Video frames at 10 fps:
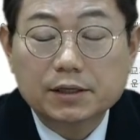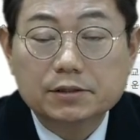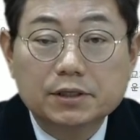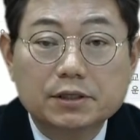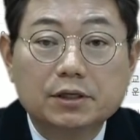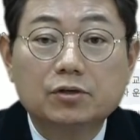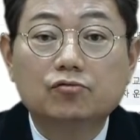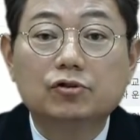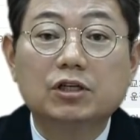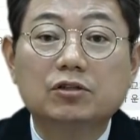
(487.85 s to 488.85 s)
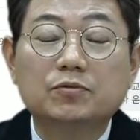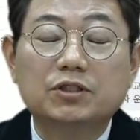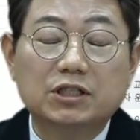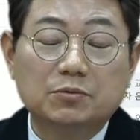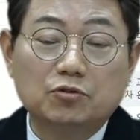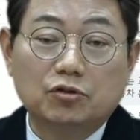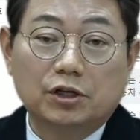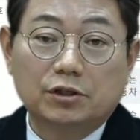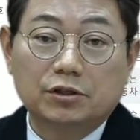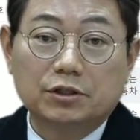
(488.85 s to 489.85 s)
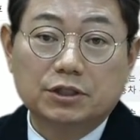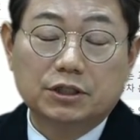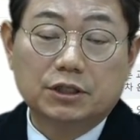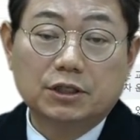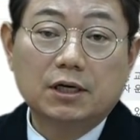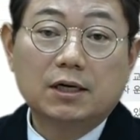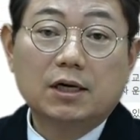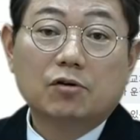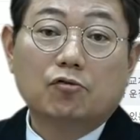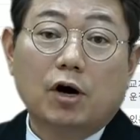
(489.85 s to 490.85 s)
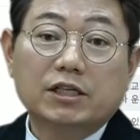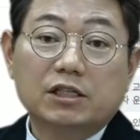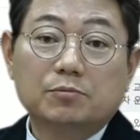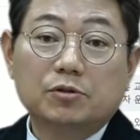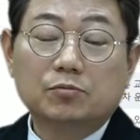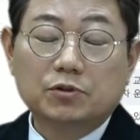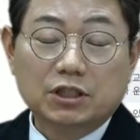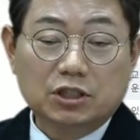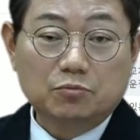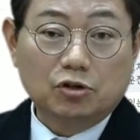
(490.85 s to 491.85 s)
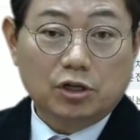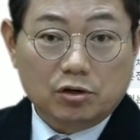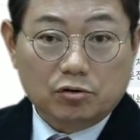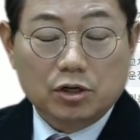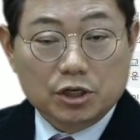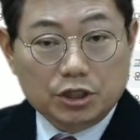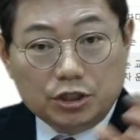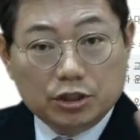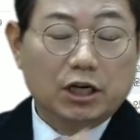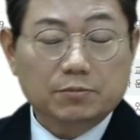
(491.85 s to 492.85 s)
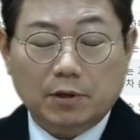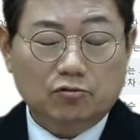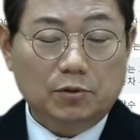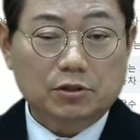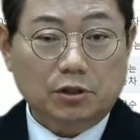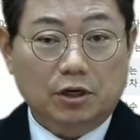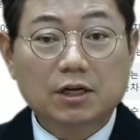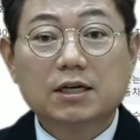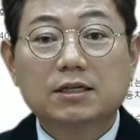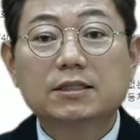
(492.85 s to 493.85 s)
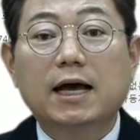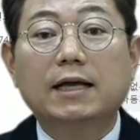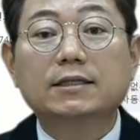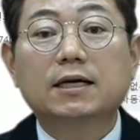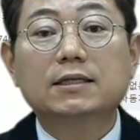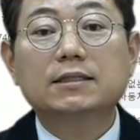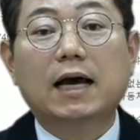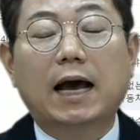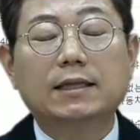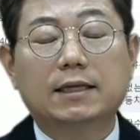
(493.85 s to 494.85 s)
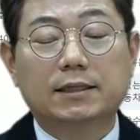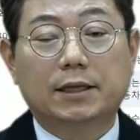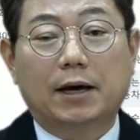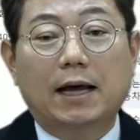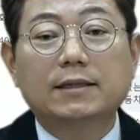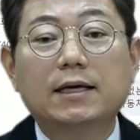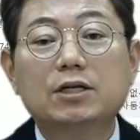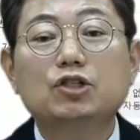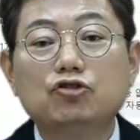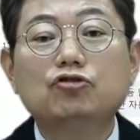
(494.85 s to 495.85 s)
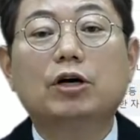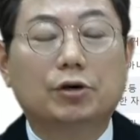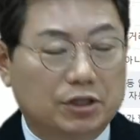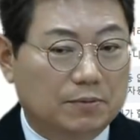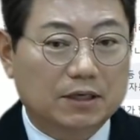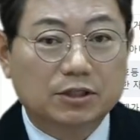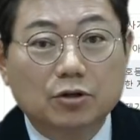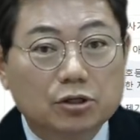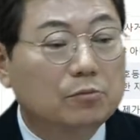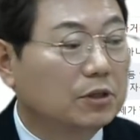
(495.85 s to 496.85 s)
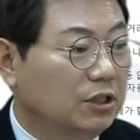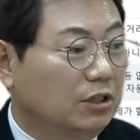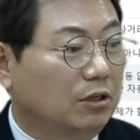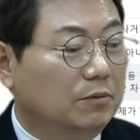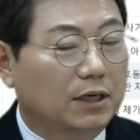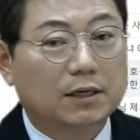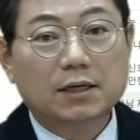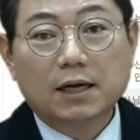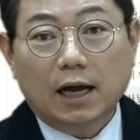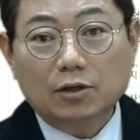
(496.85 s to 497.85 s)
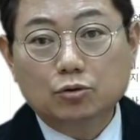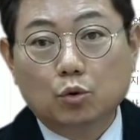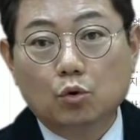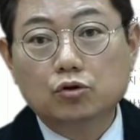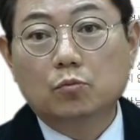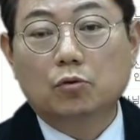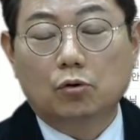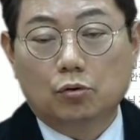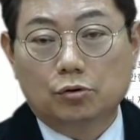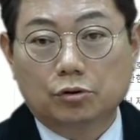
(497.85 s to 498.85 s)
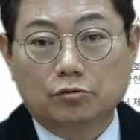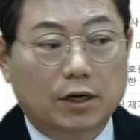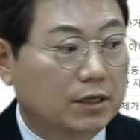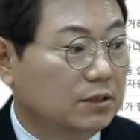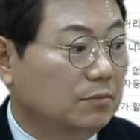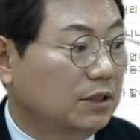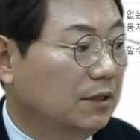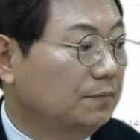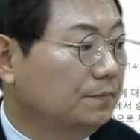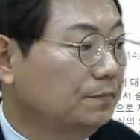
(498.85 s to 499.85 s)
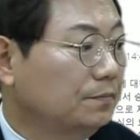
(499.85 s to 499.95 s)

그래서 예전에는 구상금 분쟁심의위원회였던 것이 과실비율 분쟁심의위원회로 이름까지 바꾸면서 근데 아직까지 안 된대요. 안 되는 이유가 여기 있습니다. 그걸 설명드리는 겁니다. 아주 좋은 정보를 오늘 저도 알았습니다.